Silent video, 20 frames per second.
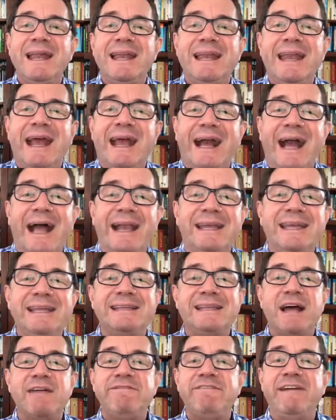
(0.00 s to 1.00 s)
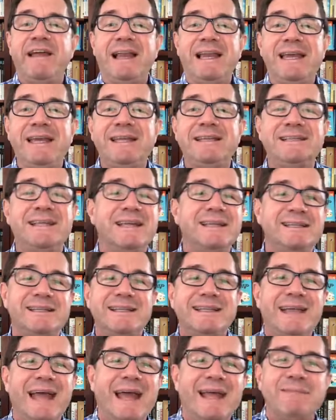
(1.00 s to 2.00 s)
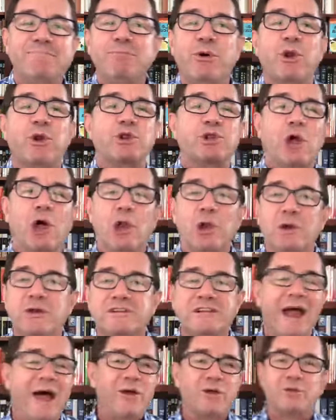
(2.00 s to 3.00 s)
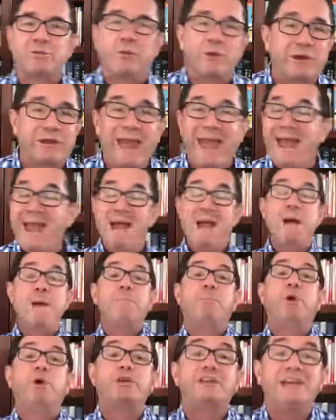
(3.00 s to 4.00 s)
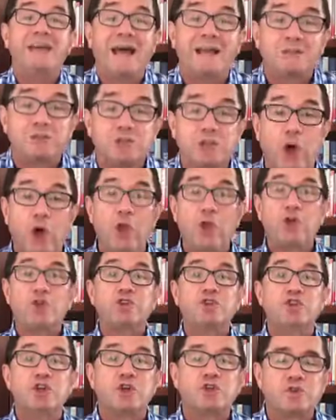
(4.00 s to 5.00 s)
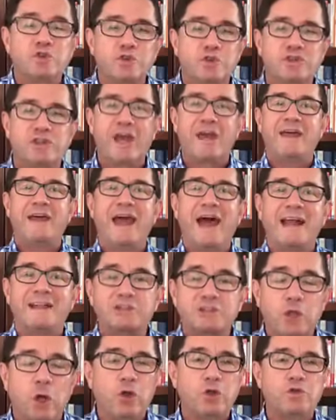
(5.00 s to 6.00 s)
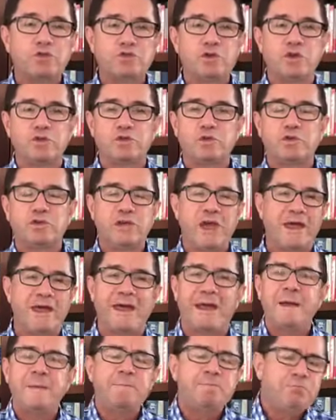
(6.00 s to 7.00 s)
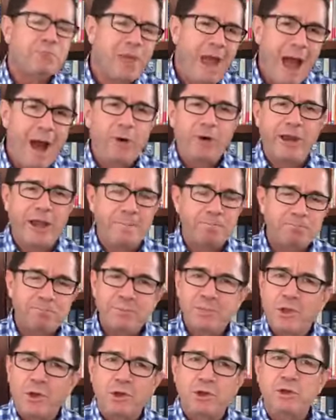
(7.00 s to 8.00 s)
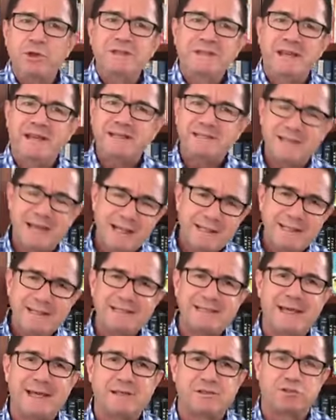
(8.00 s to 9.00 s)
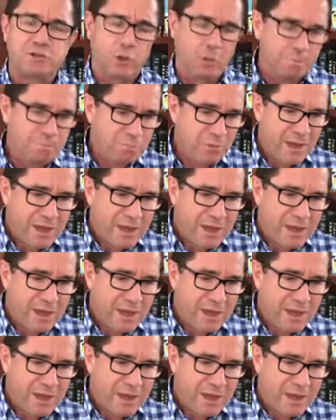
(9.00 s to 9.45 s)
de caritas felices de, por todos los lados. ¿Por qué? Porque a todos nos sucede, a todos nos sucede. Ahora, lo interesante es esto,